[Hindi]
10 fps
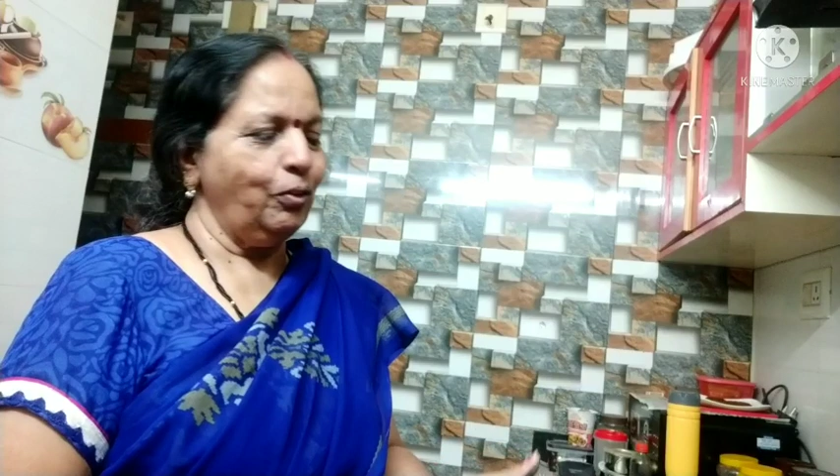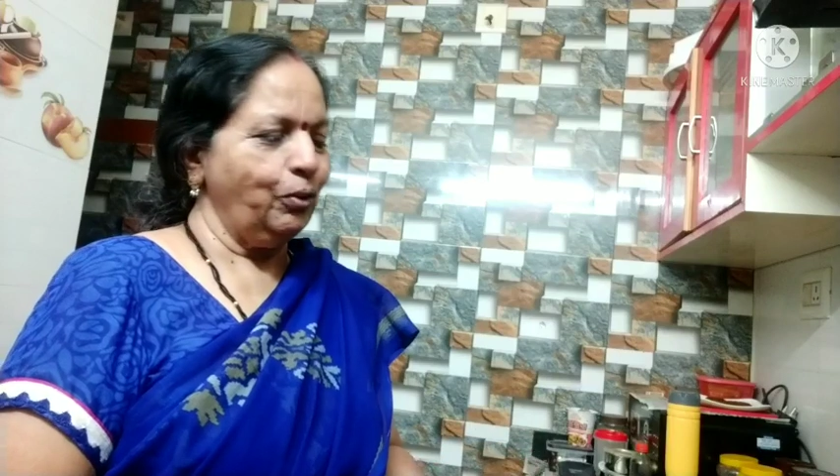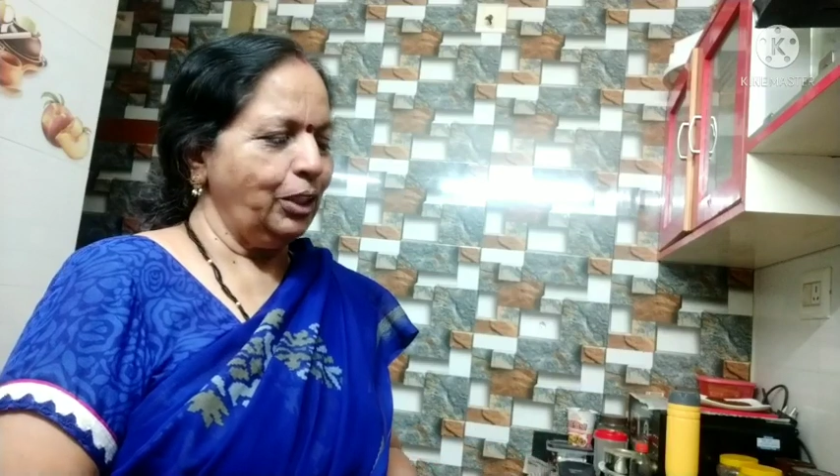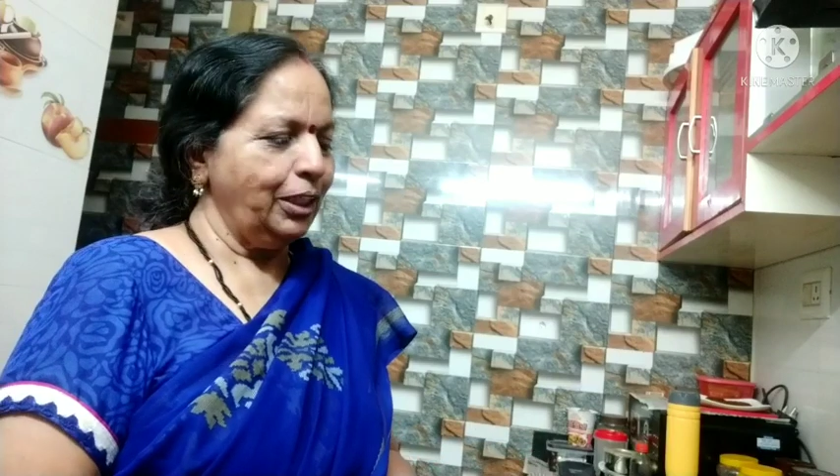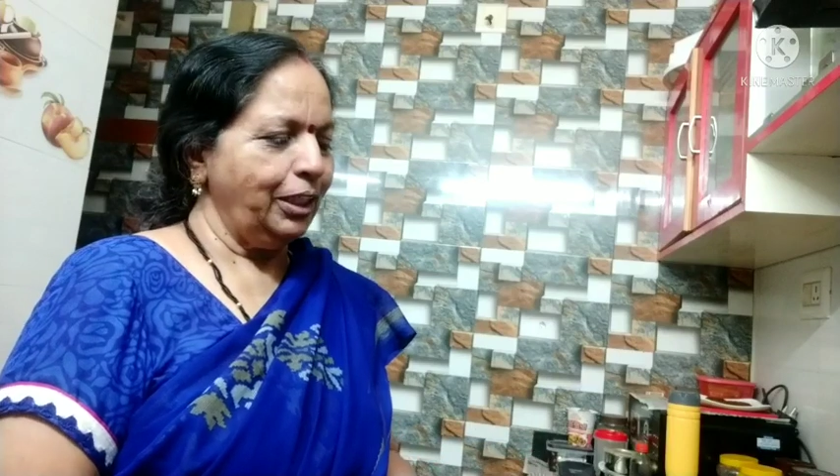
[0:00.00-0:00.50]
हो
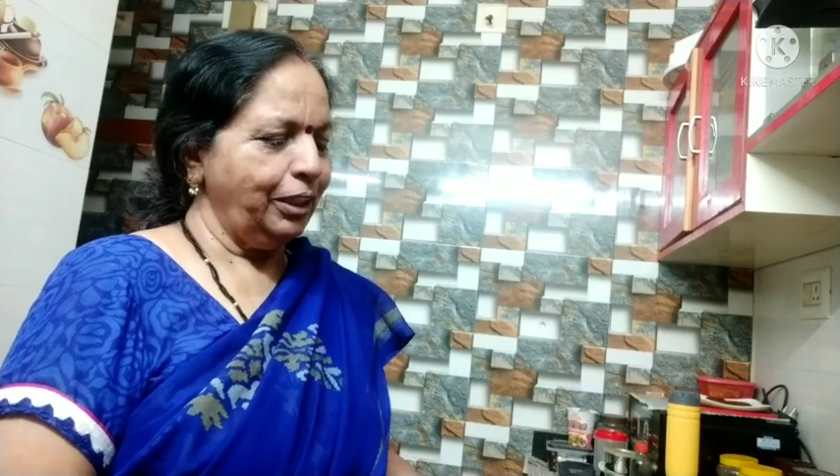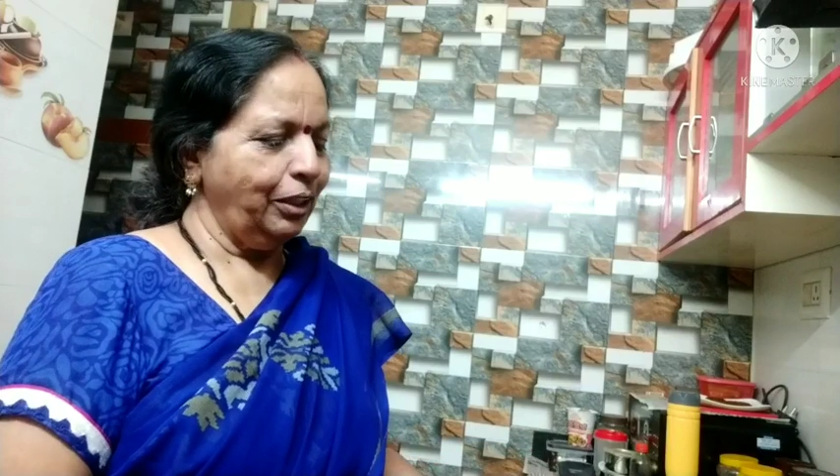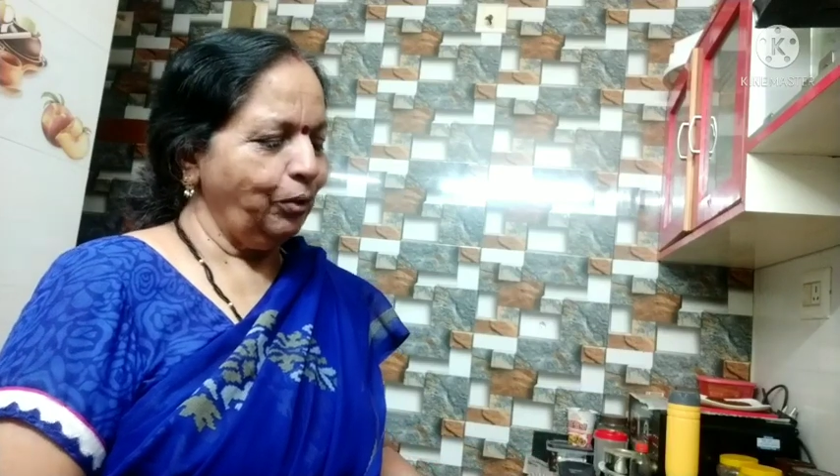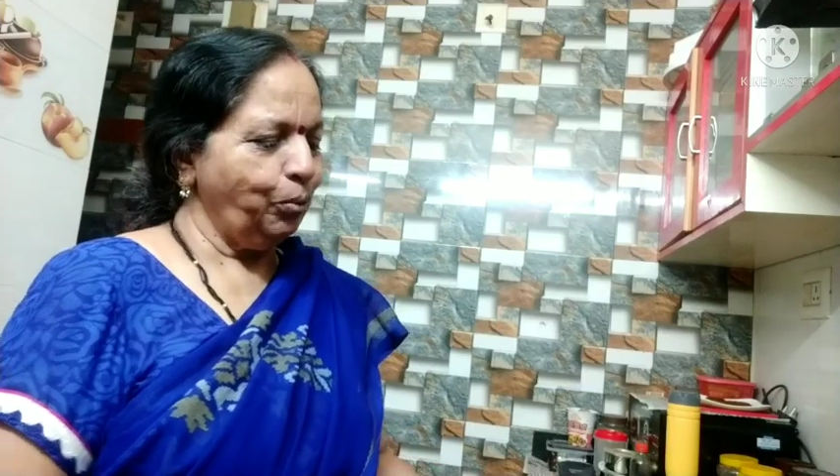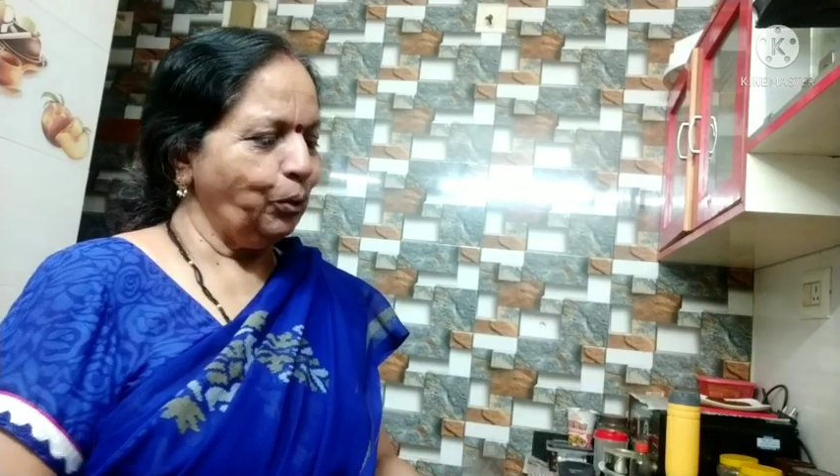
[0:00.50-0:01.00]
रहा नहीं
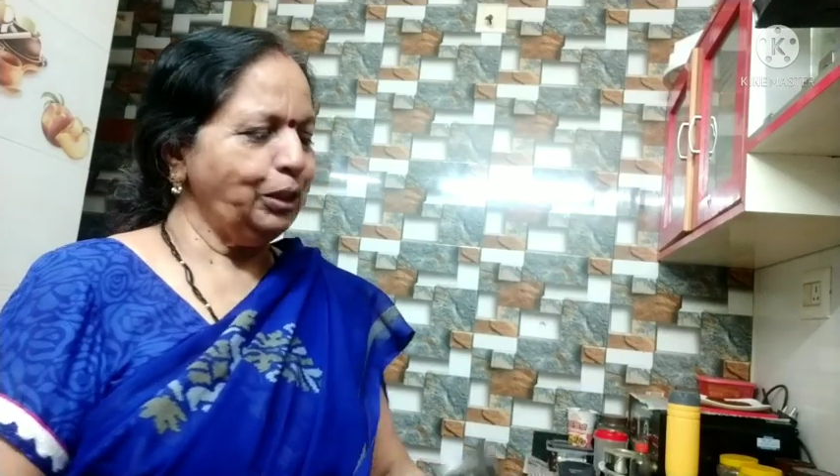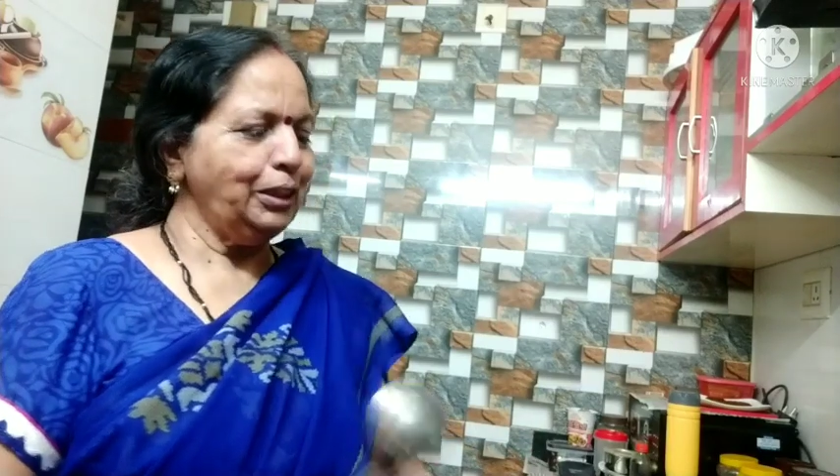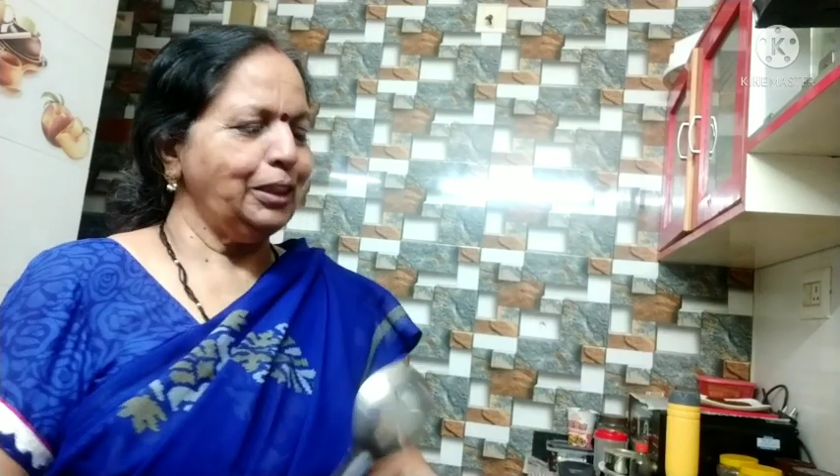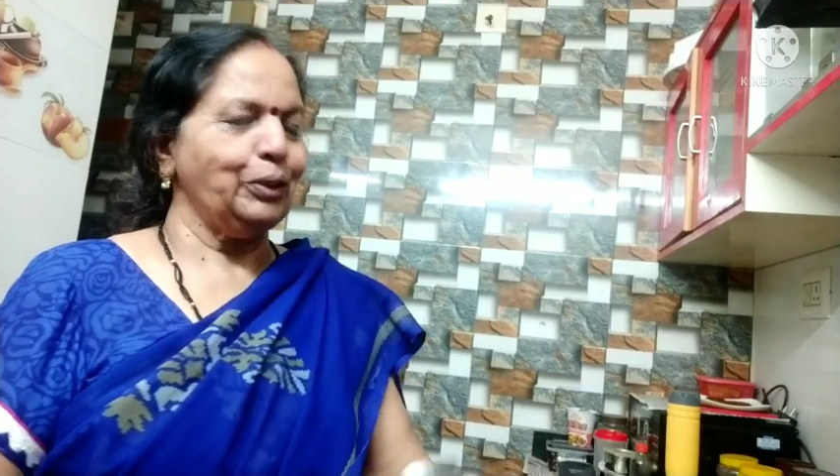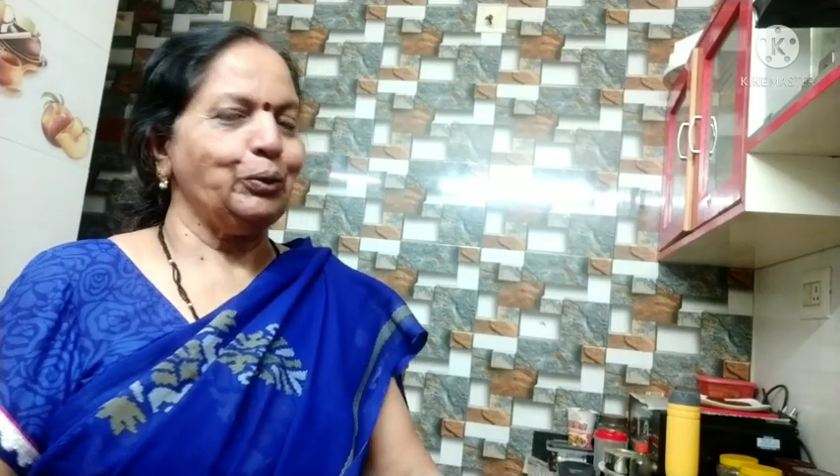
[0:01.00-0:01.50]
है बहुत
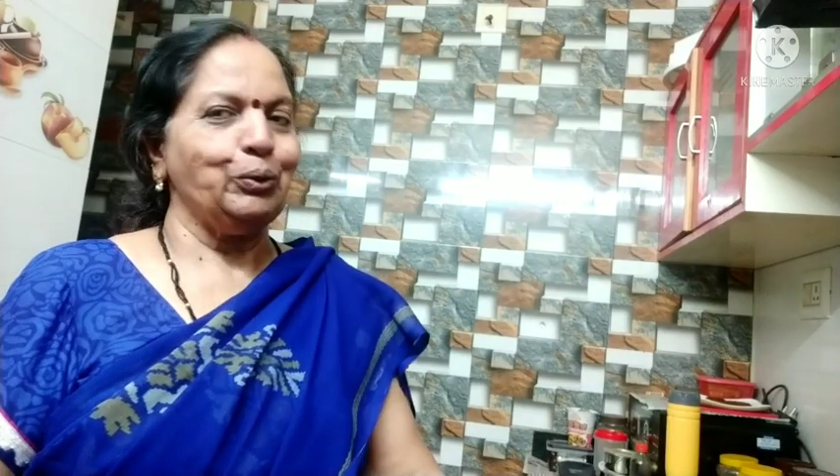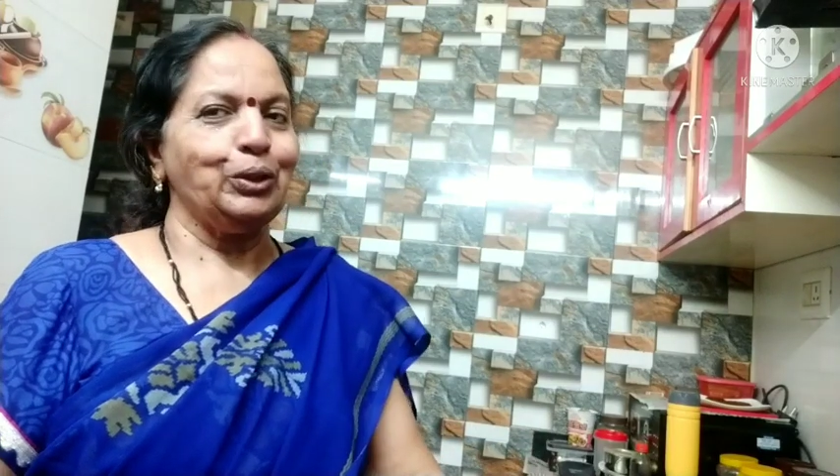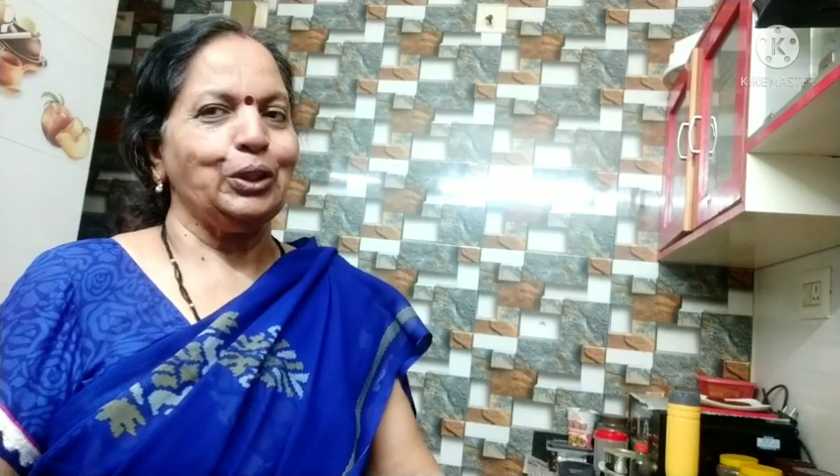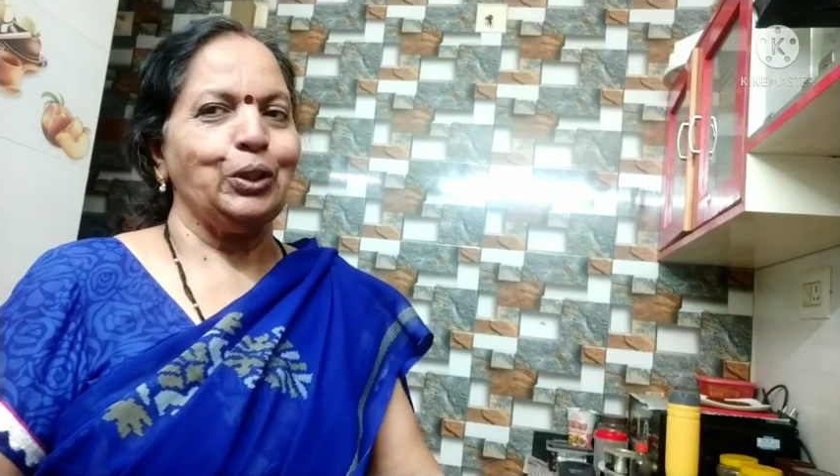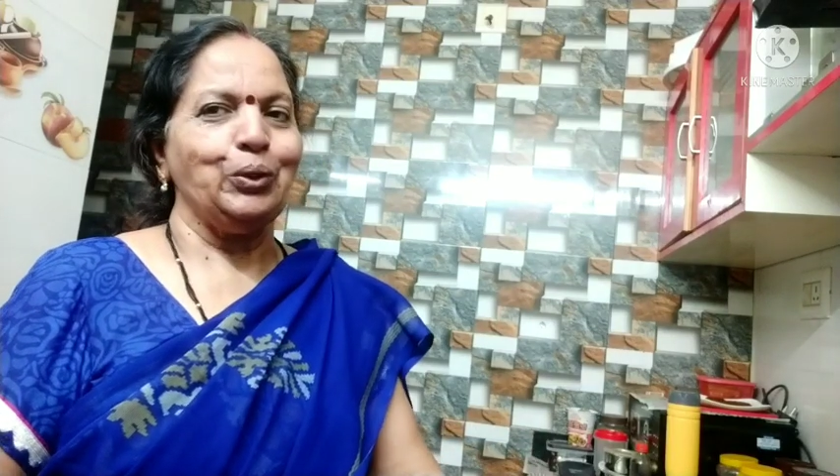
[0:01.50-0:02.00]
दिन से
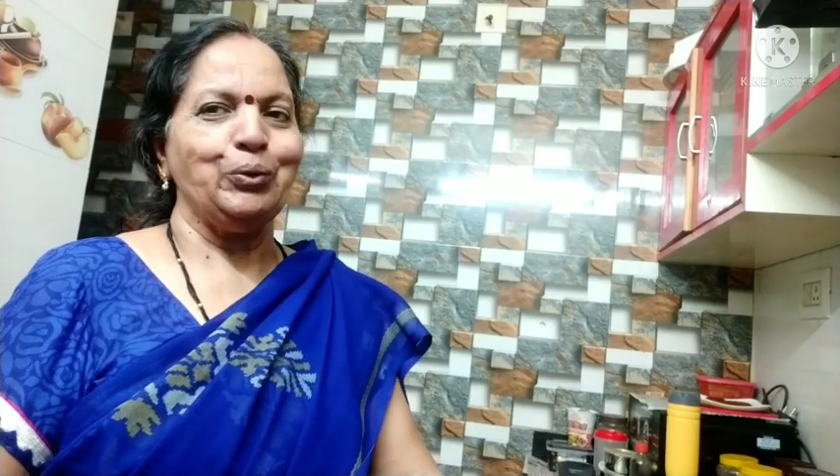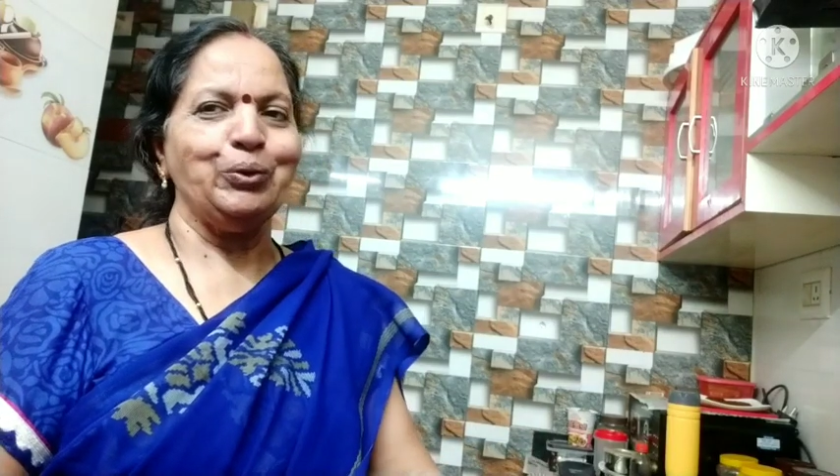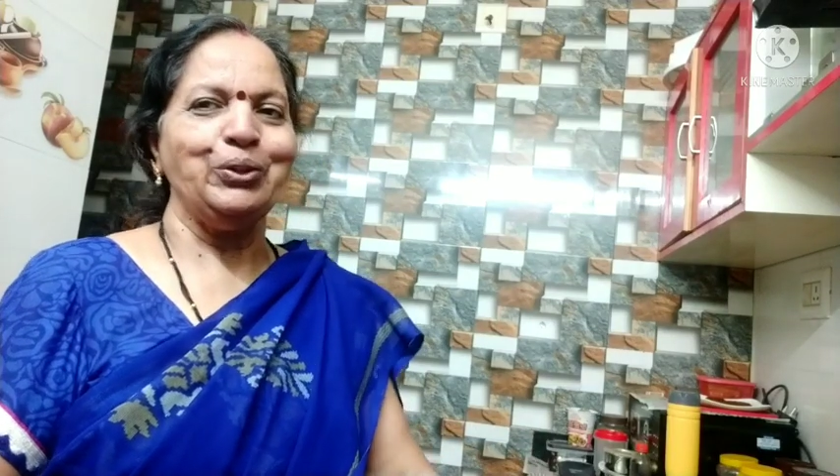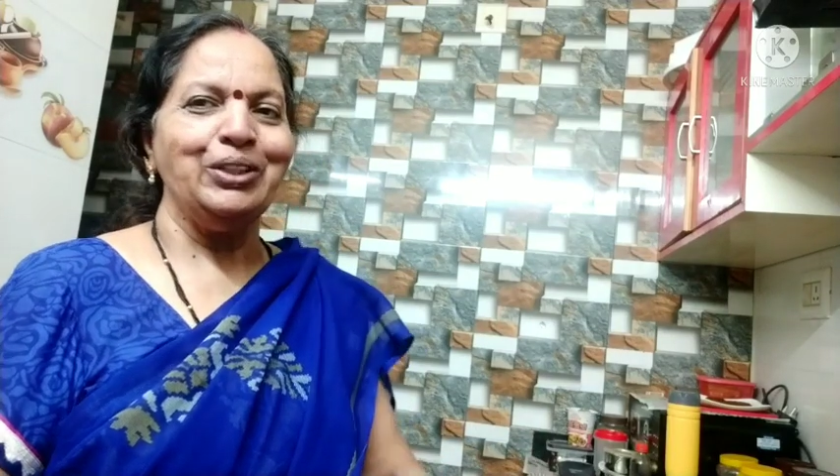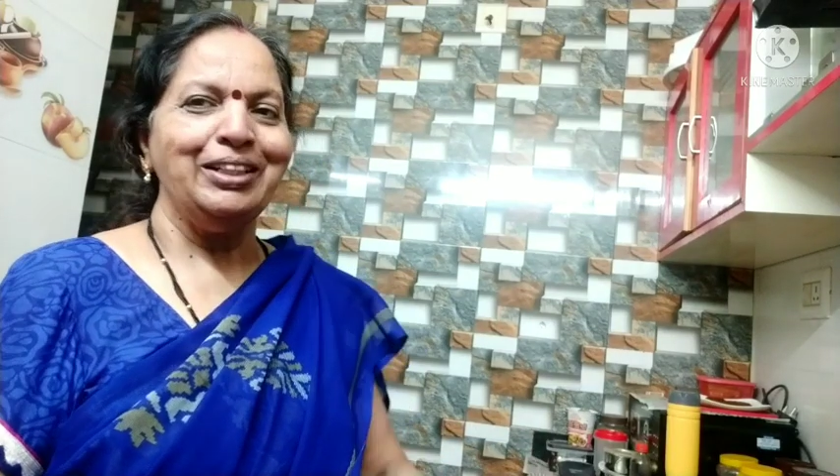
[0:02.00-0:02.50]
सोच रही हूँ